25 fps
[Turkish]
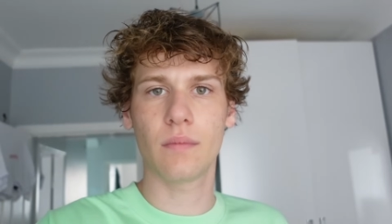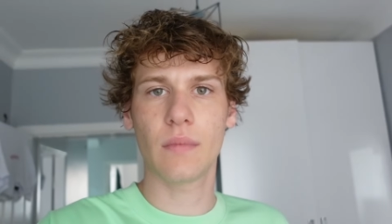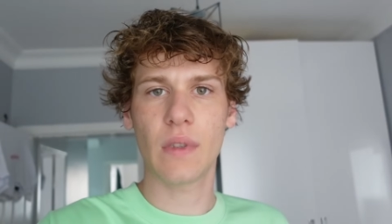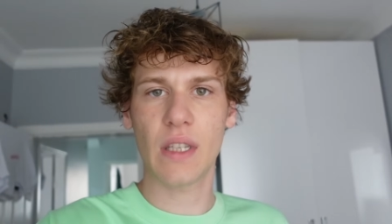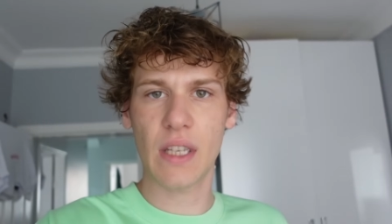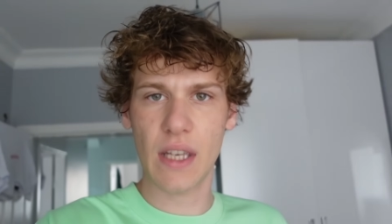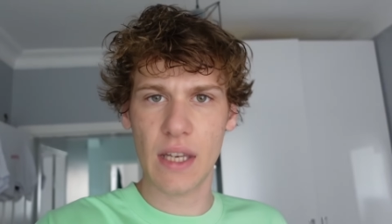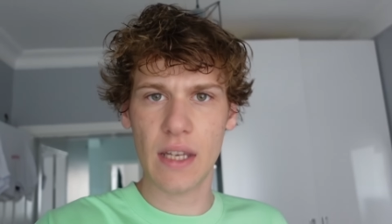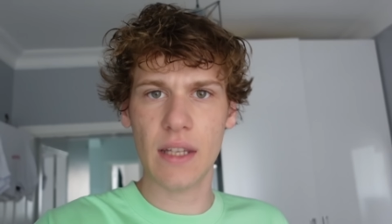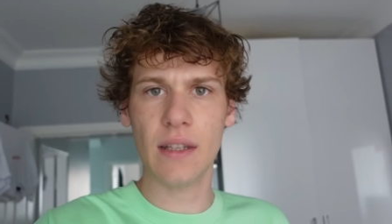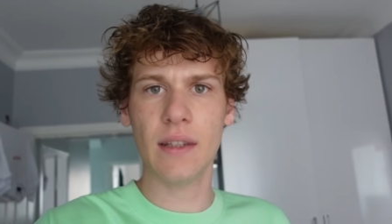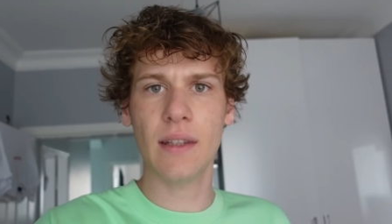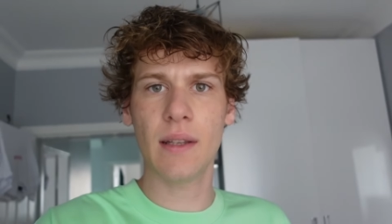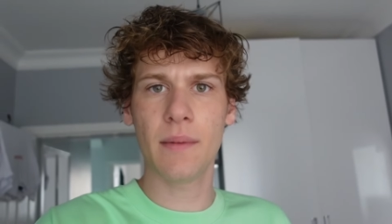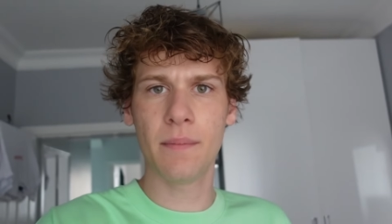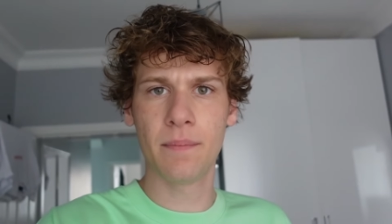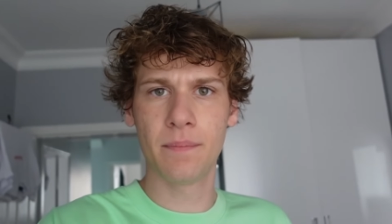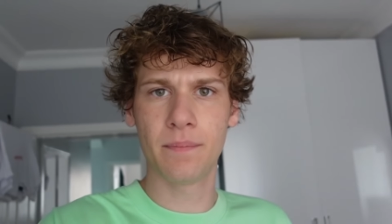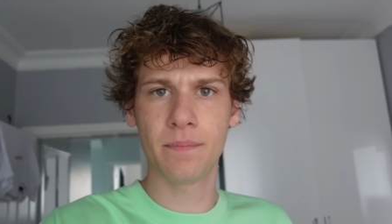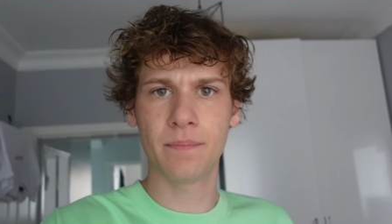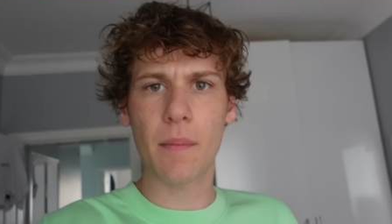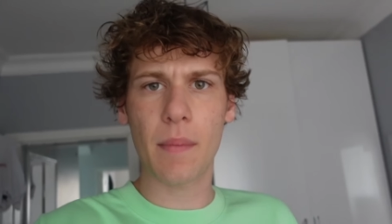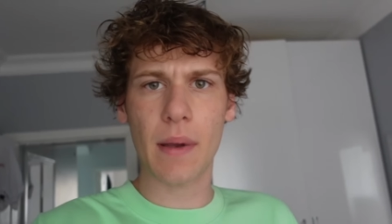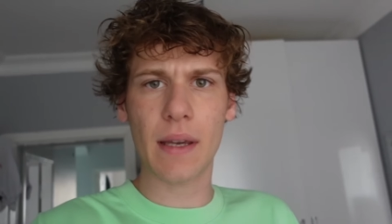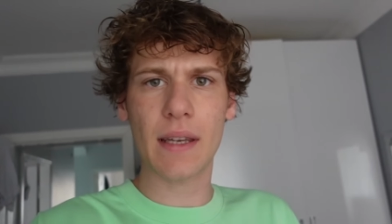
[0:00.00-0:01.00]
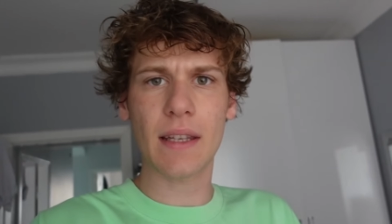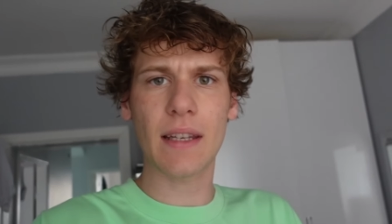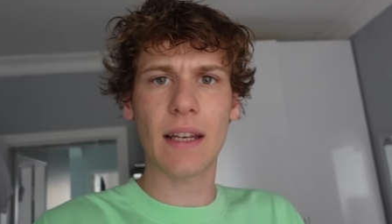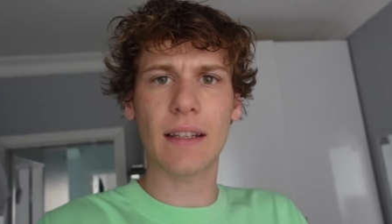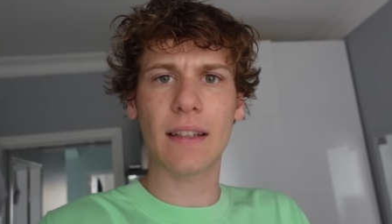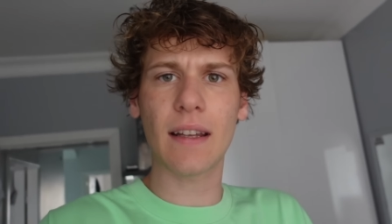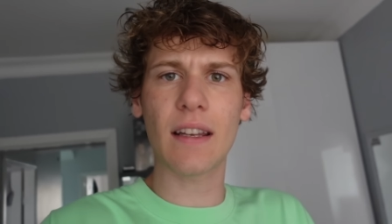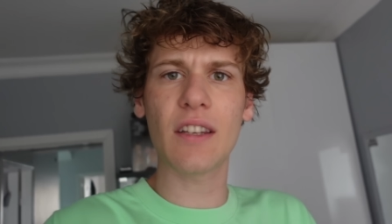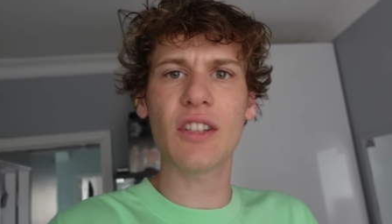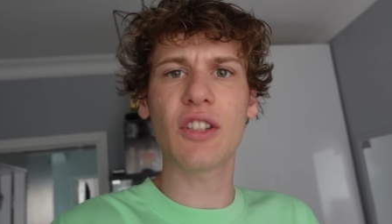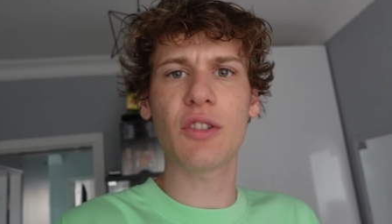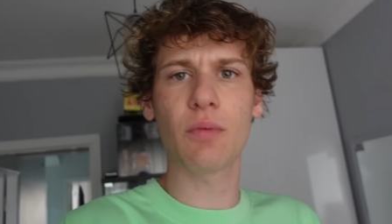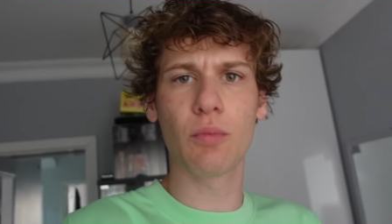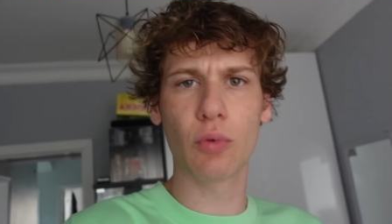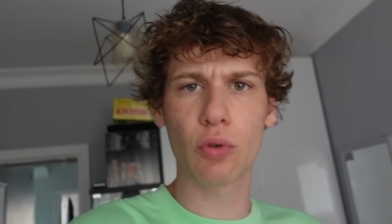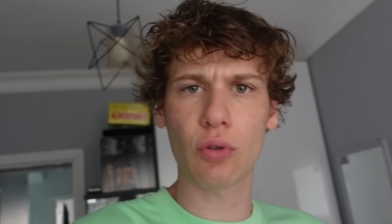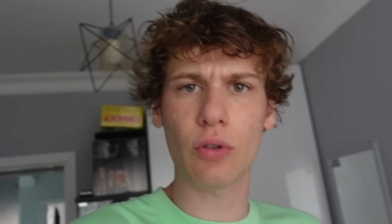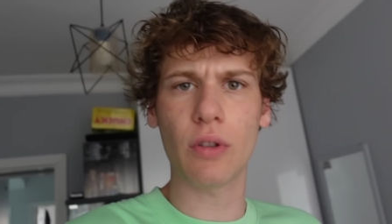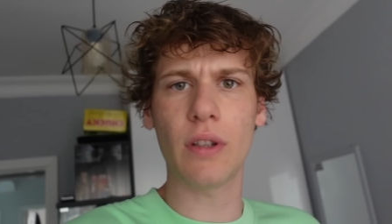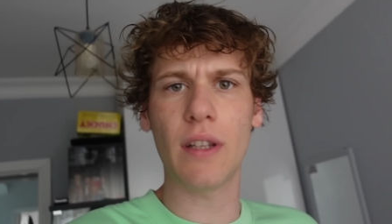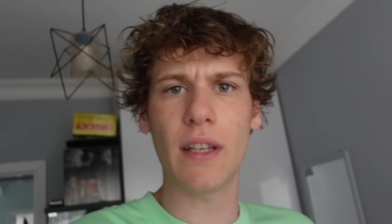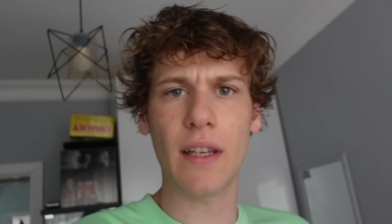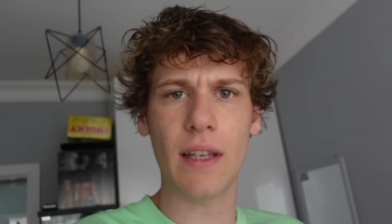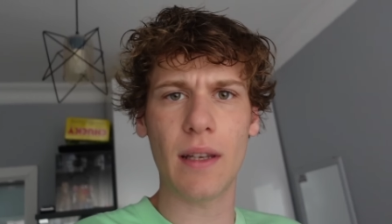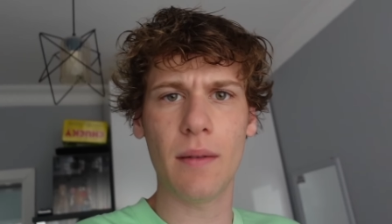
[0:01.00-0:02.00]
Giyindim. Peki neden hiç
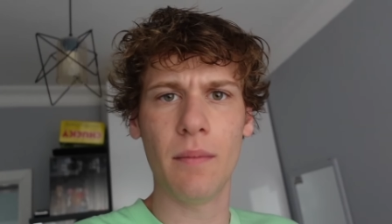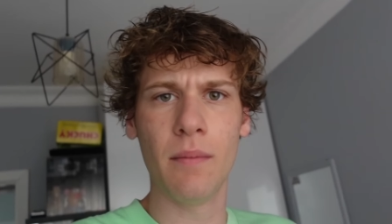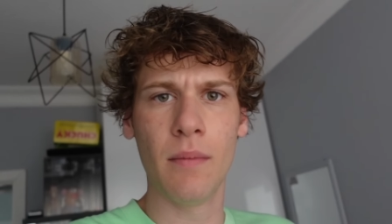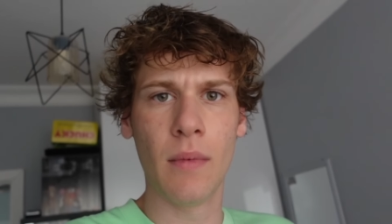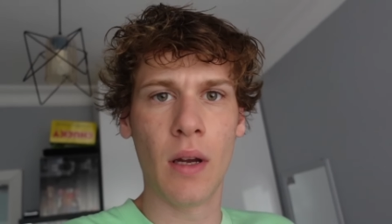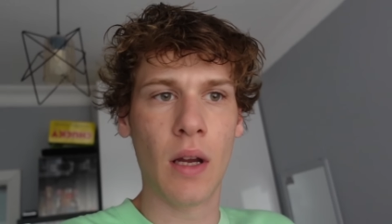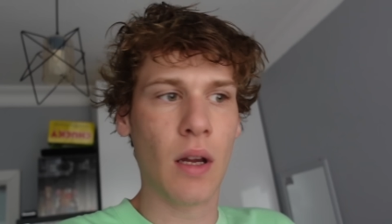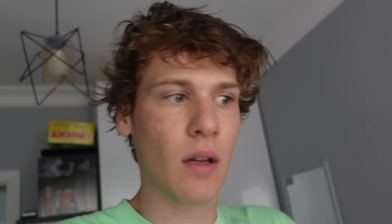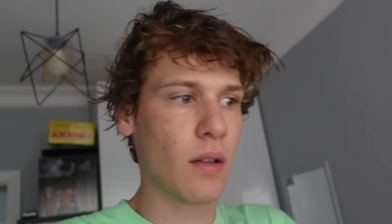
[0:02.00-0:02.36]
mutlu değilim?